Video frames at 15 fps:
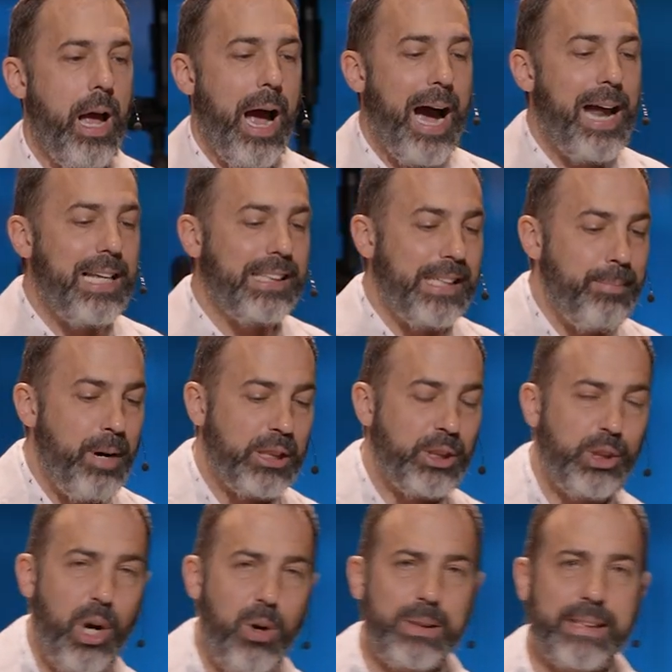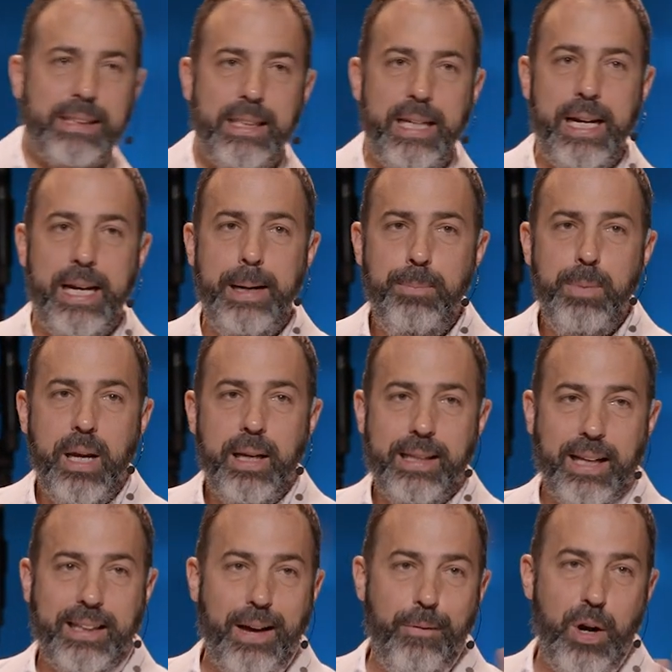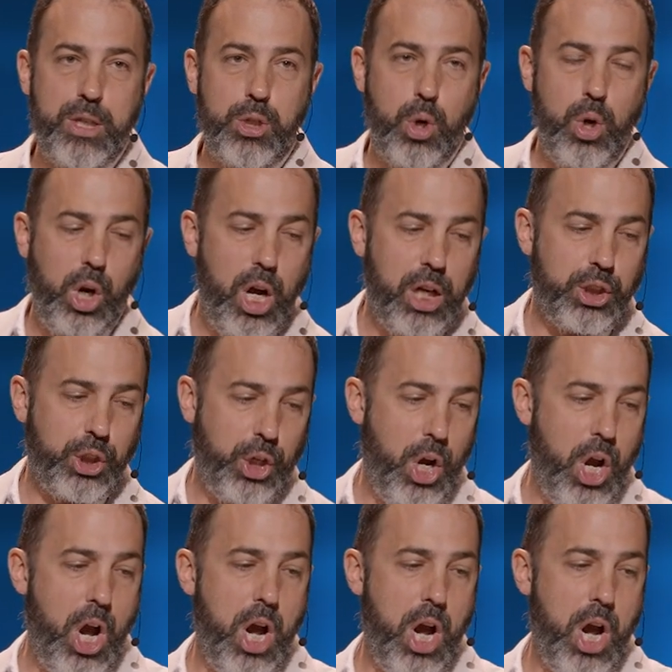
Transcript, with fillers: Ah, les émotions, c'est dans ta voiture lorsque,